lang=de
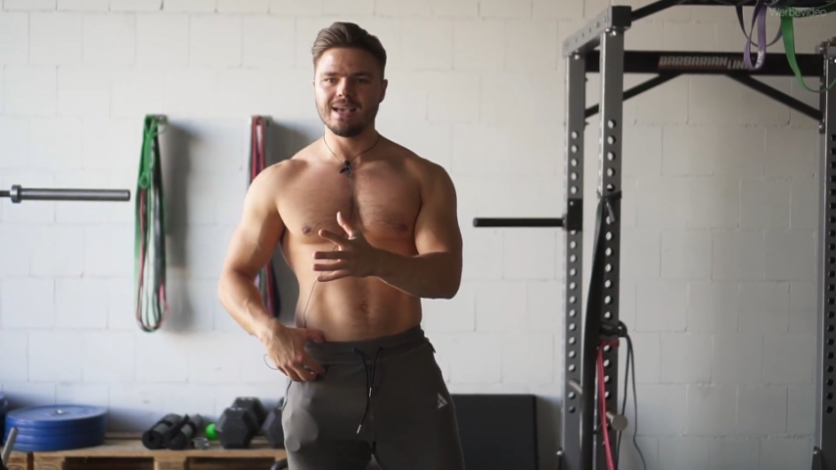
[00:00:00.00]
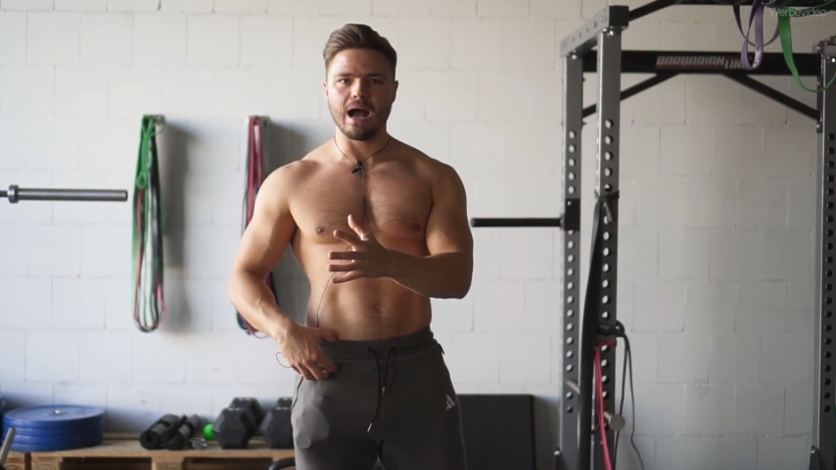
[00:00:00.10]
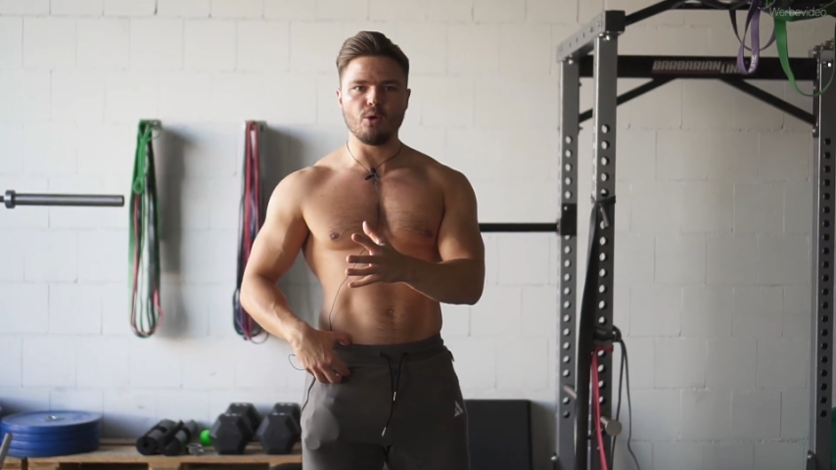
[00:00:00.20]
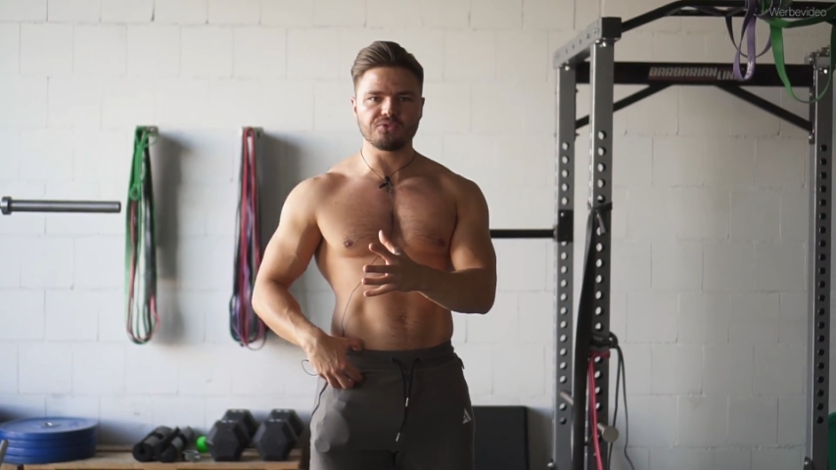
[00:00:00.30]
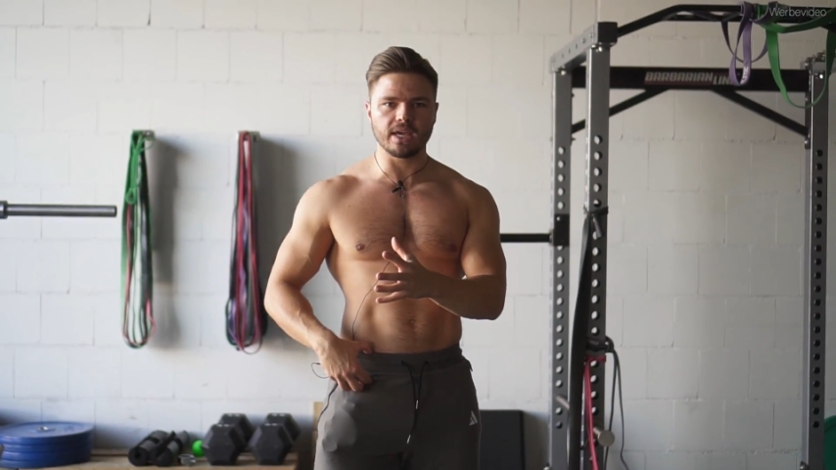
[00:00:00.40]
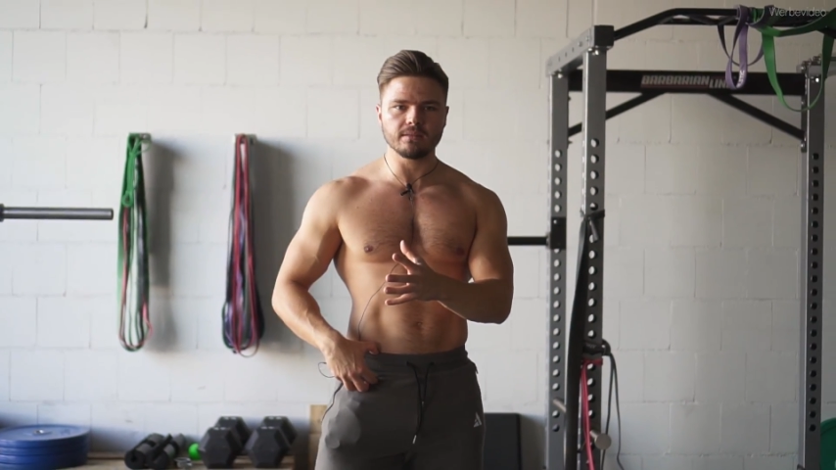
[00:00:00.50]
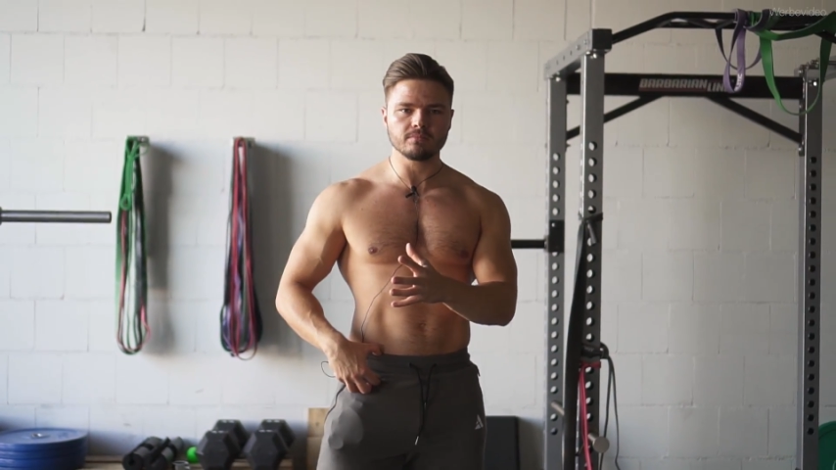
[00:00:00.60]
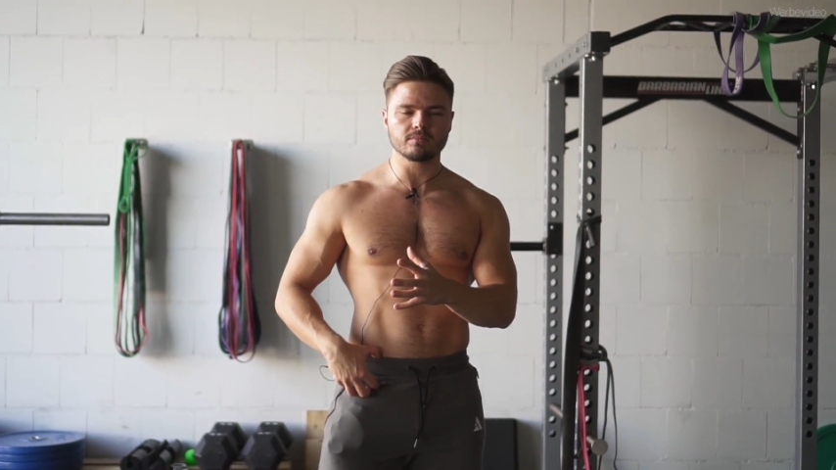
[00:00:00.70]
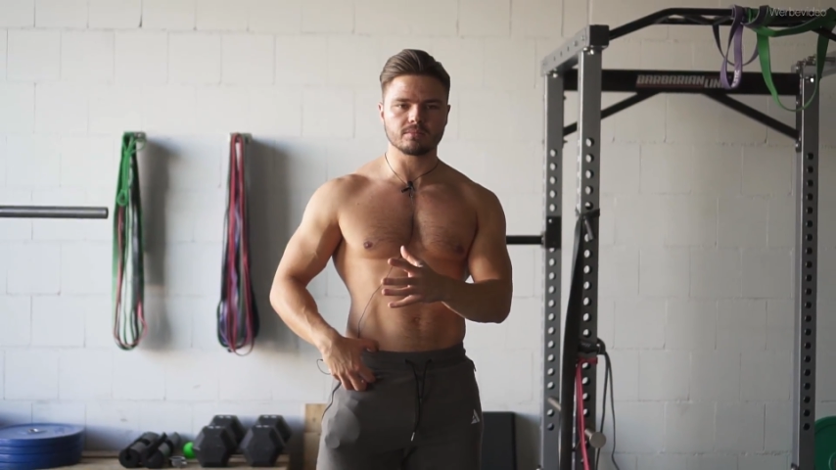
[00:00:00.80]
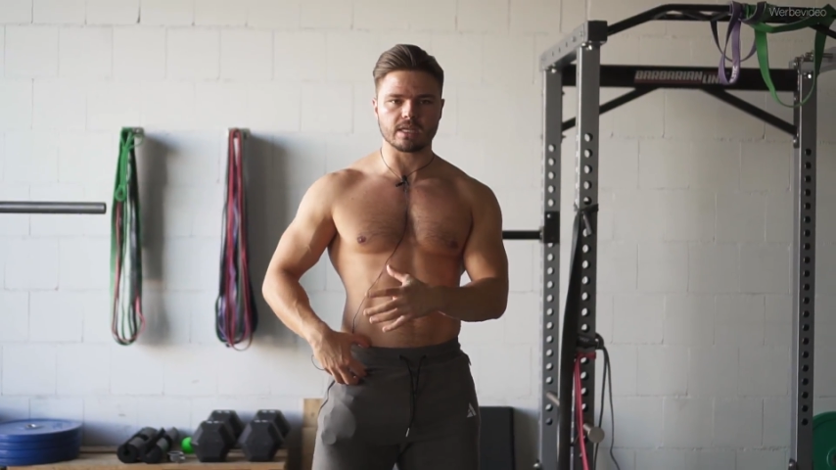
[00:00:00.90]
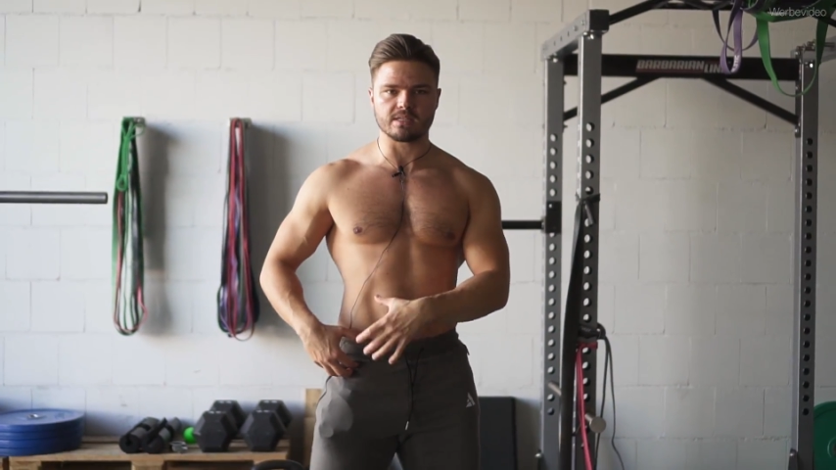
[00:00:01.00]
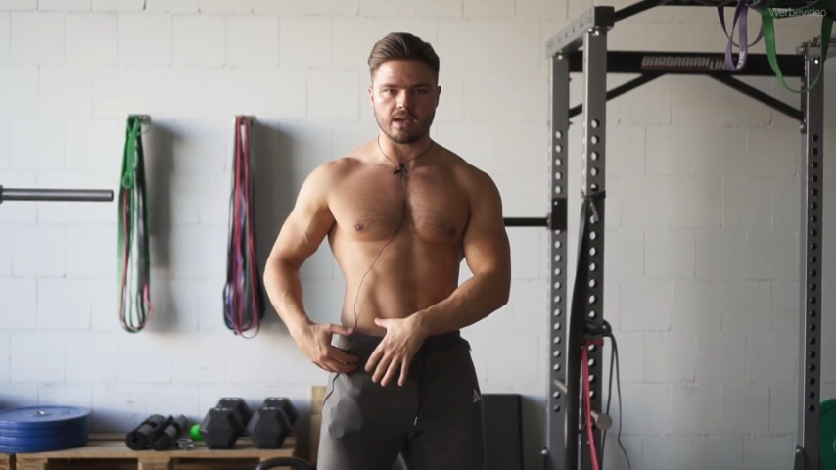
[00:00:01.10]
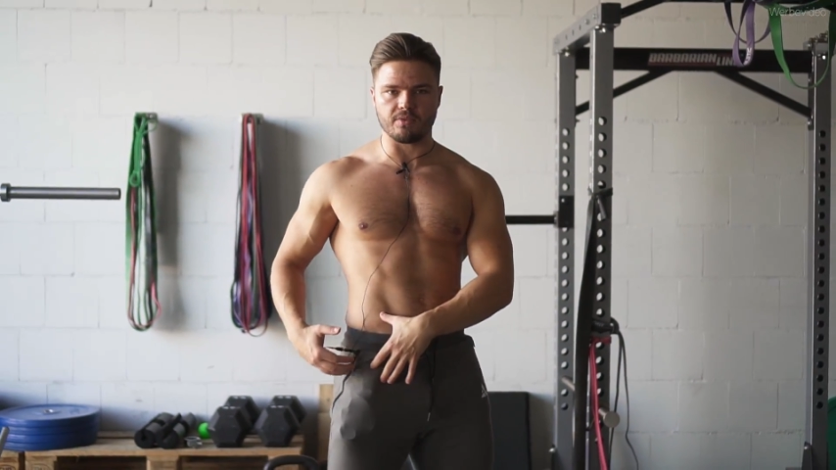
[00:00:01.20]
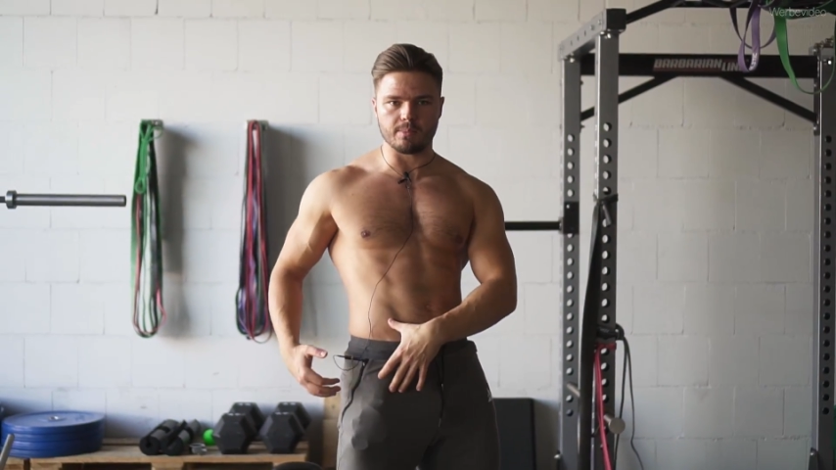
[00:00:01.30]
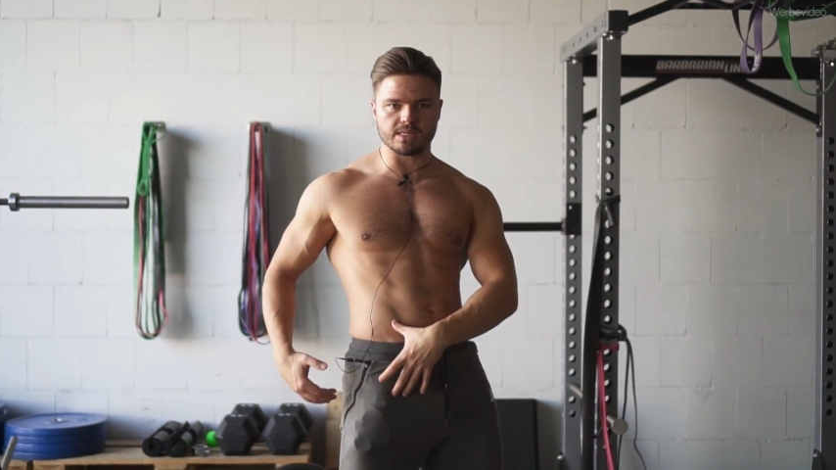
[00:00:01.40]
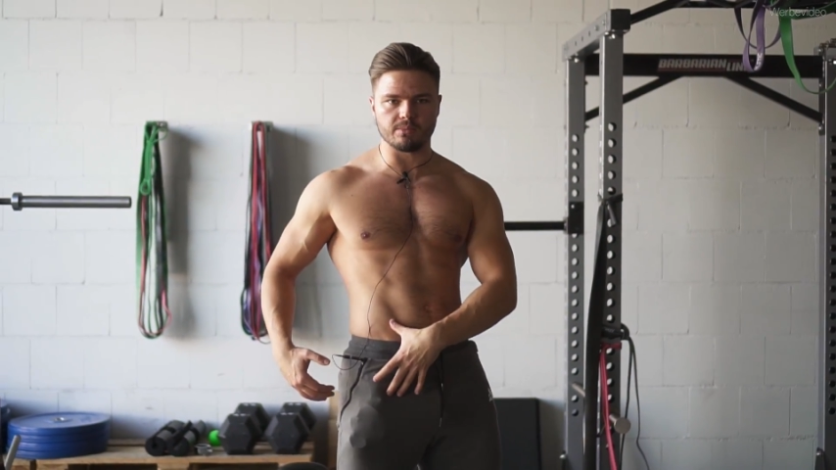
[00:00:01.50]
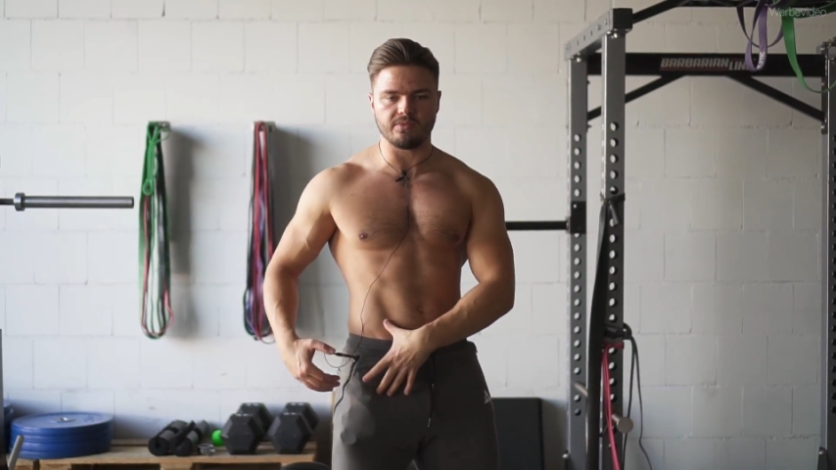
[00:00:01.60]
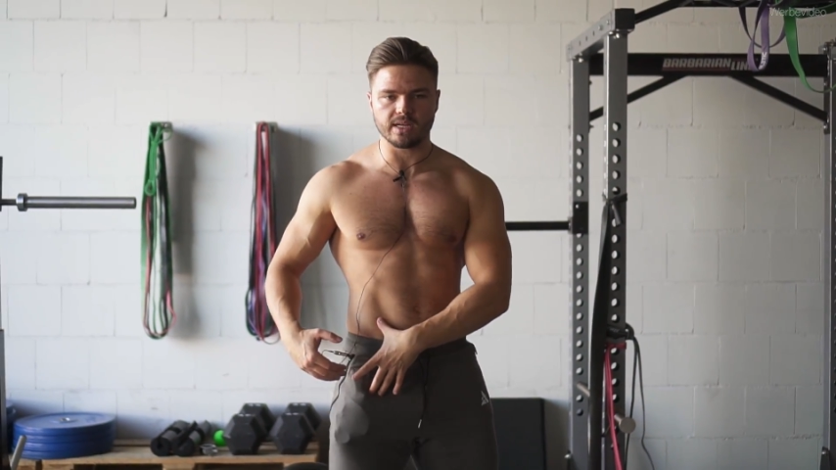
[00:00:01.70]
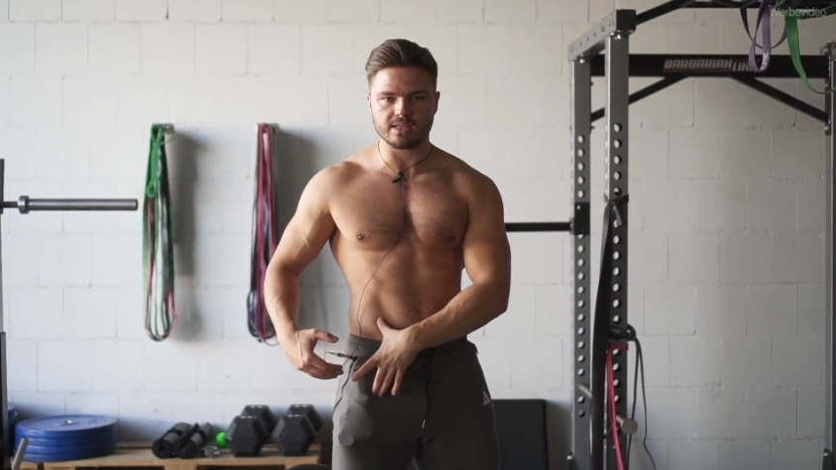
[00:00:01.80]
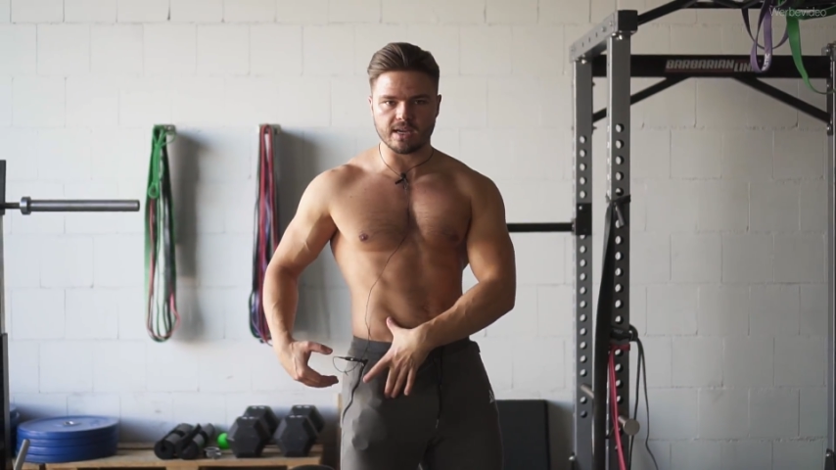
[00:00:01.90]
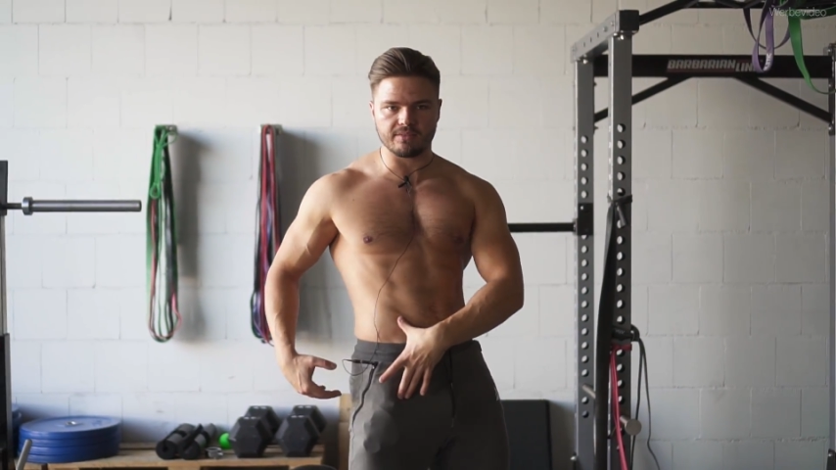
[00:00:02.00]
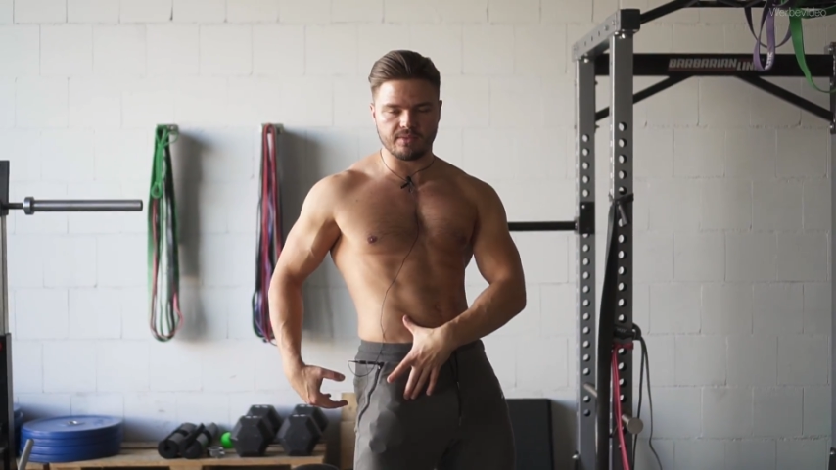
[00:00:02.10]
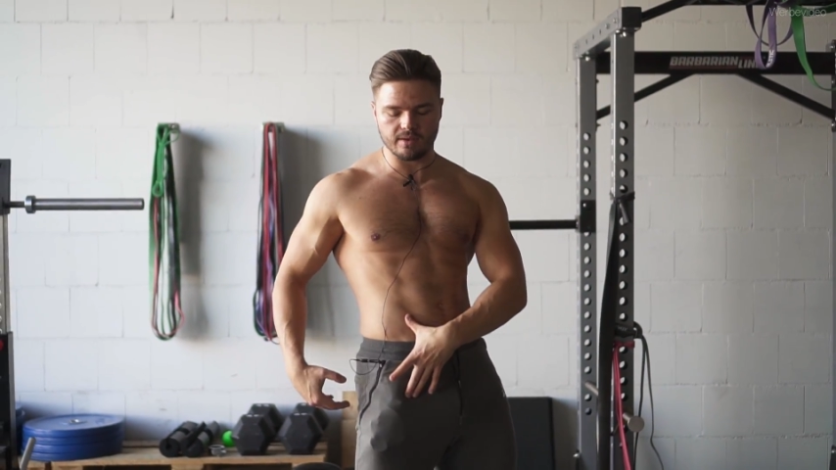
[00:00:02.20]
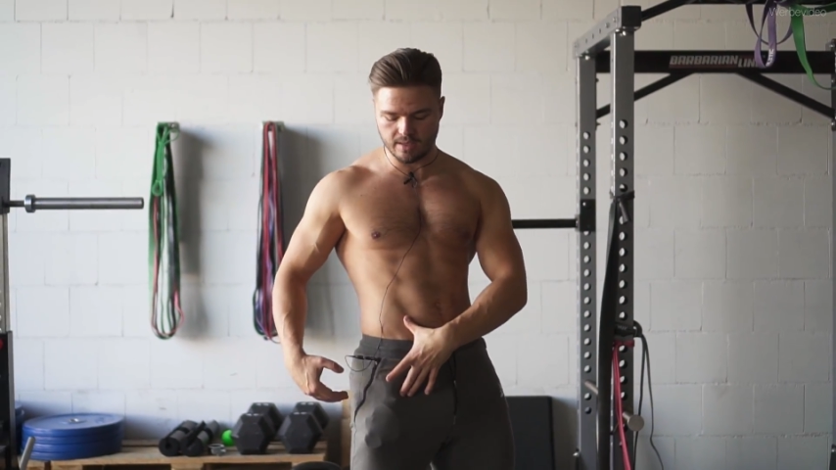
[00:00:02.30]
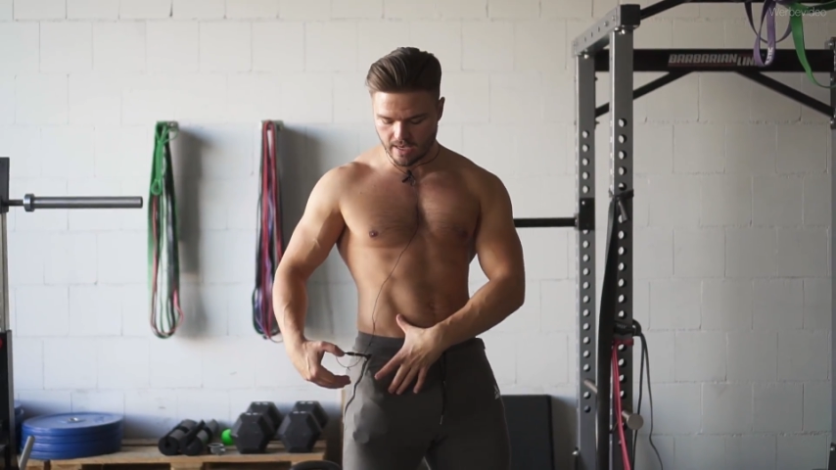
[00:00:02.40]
auf den dass ihr einfach ein bisschen Beweglichkeit äh,